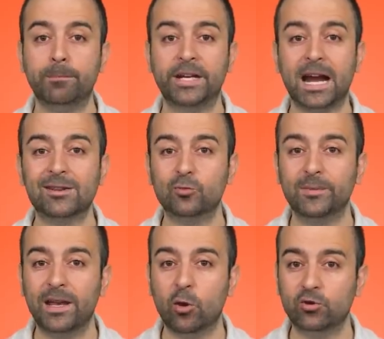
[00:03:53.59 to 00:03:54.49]
birer
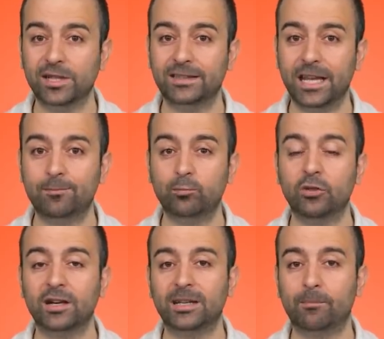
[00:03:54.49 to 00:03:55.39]
cümleyle özetleyip
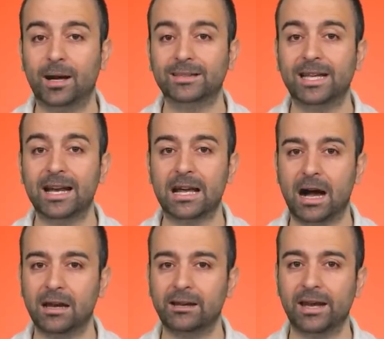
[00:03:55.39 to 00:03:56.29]
bunları da maddeler
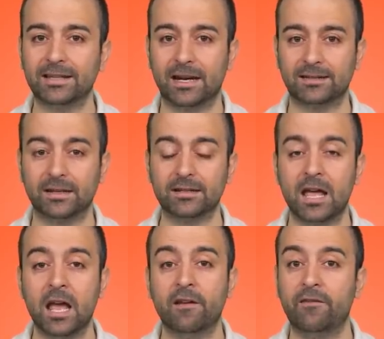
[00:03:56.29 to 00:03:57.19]
halinde yazarsanız